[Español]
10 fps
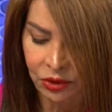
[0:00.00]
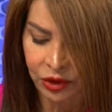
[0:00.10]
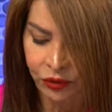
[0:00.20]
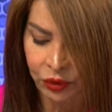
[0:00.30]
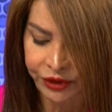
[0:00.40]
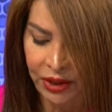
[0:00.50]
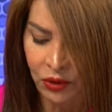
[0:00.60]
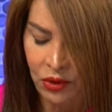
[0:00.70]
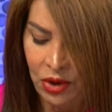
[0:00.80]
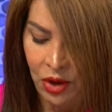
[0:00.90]
los
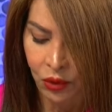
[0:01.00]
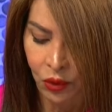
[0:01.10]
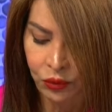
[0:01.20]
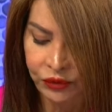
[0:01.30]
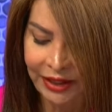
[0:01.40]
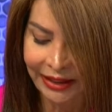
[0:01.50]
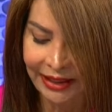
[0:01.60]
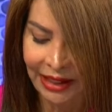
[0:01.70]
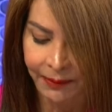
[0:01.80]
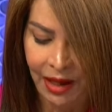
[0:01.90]
resultados
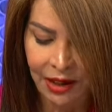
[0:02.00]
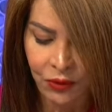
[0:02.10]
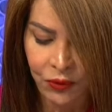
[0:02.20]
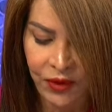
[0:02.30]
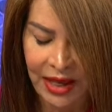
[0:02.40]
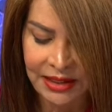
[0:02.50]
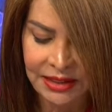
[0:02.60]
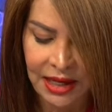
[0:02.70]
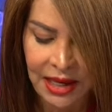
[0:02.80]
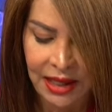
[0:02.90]
constatan la baja
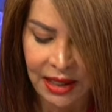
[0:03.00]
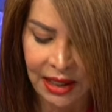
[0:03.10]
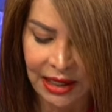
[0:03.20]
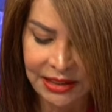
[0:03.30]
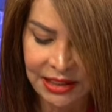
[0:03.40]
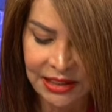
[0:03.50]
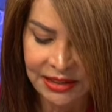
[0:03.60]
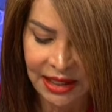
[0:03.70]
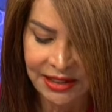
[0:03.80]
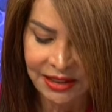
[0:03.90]
confianza en las
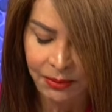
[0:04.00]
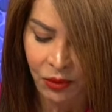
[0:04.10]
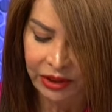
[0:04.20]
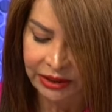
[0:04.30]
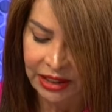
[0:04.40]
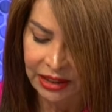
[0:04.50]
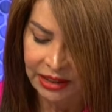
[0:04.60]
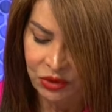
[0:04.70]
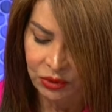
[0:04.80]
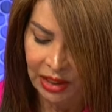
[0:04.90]
instancias democráticas
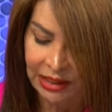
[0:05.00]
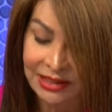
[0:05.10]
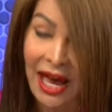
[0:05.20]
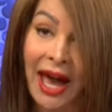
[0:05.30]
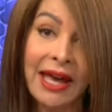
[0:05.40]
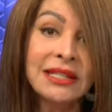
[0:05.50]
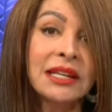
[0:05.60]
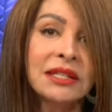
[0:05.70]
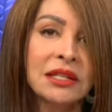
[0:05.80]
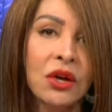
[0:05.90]
nacionales, a
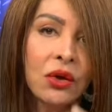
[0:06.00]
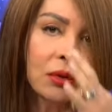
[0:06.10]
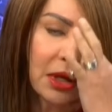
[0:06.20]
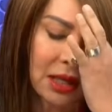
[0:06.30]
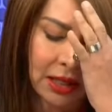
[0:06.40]
excepción